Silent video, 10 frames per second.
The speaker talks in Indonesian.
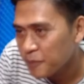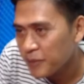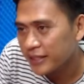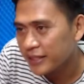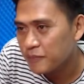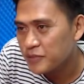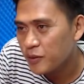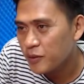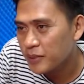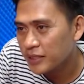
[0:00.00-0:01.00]
mantap
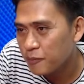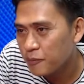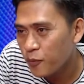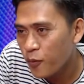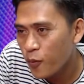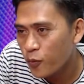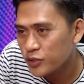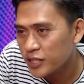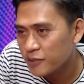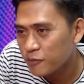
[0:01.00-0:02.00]
jiwa mantap wow
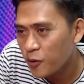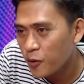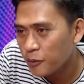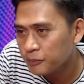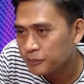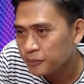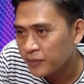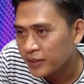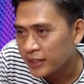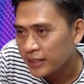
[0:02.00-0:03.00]
giant bom
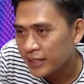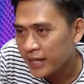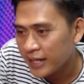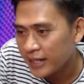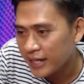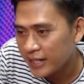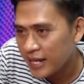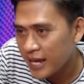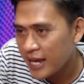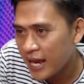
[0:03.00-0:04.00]
ya
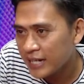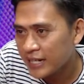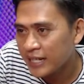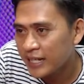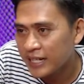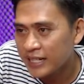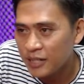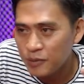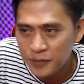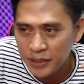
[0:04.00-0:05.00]
karena ada healer
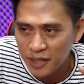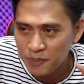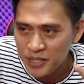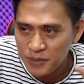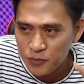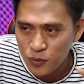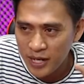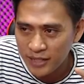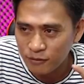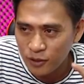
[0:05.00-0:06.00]
yang memberikan
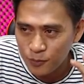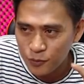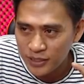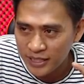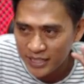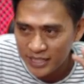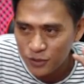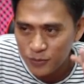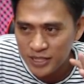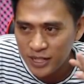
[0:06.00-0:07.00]
penyembuhan walaupun healernya
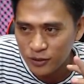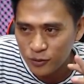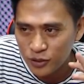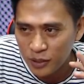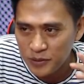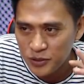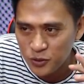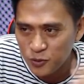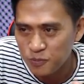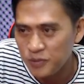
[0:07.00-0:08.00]
cuma satu tapi
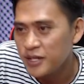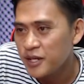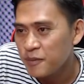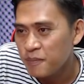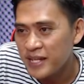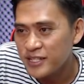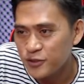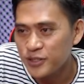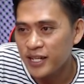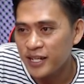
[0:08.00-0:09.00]
cukup
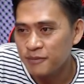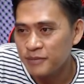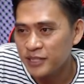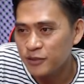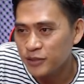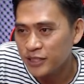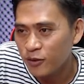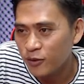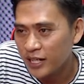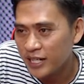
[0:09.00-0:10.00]
manjur ya melindungi
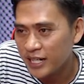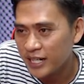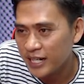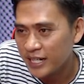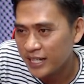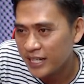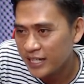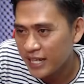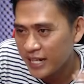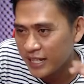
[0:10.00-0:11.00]
Hog Rider dan ini
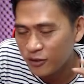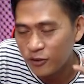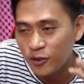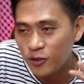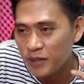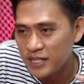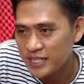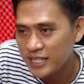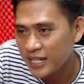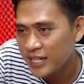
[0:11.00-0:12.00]
di area town hall
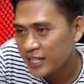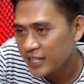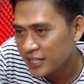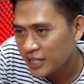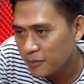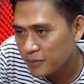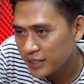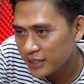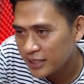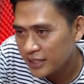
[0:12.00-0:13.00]
pasti ya di
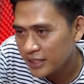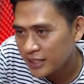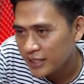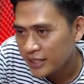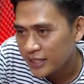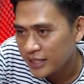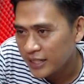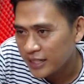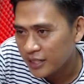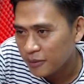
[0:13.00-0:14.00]
ability
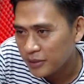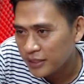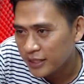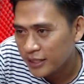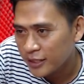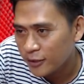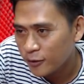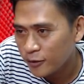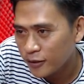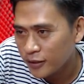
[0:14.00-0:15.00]
yang namanya
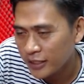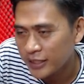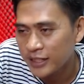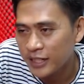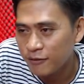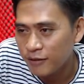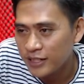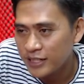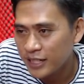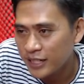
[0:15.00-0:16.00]
Hog uh, eh, Grand
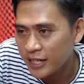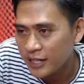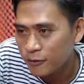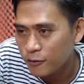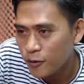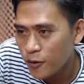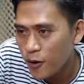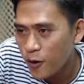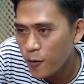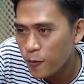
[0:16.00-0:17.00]
Warden ya ya
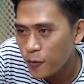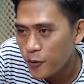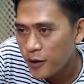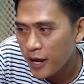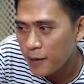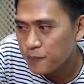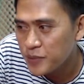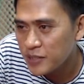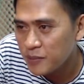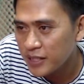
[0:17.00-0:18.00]
wow
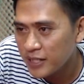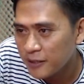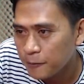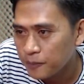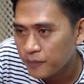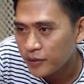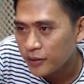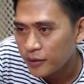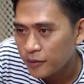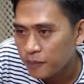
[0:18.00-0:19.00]
habis apa enggak nih
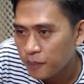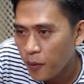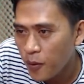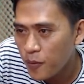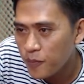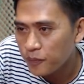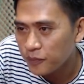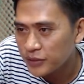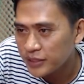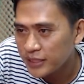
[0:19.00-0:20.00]
Boom.
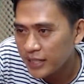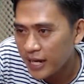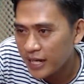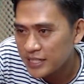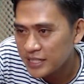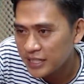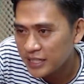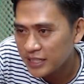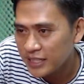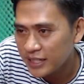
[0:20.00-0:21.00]
Iya, ada
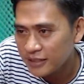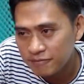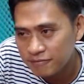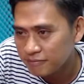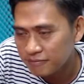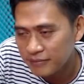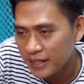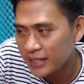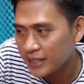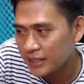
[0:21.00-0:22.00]
sedikit yang
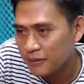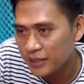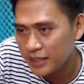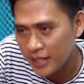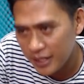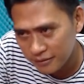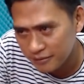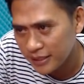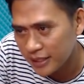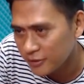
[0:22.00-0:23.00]
banyak yang mati.
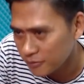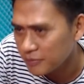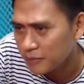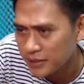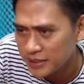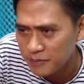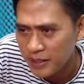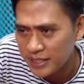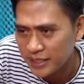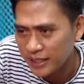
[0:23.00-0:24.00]
Iya, memang sih
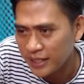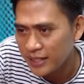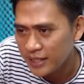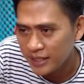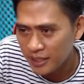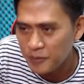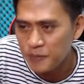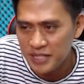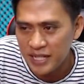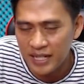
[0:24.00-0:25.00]
banyak ya. Tapi
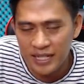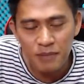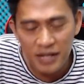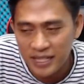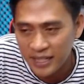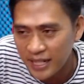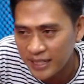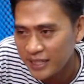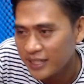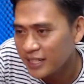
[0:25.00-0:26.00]
masih ada banyak
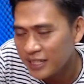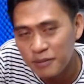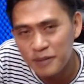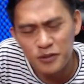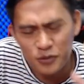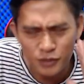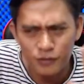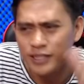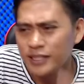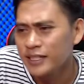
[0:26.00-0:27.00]
lagi. Jadi gimana maksudnya,
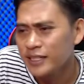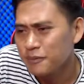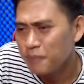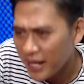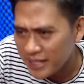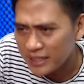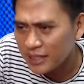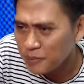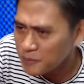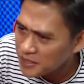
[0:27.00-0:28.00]
Wan? Banyak
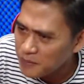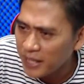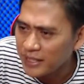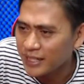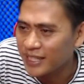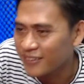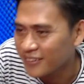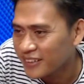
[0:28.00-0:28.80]
tapi masih banyak itu.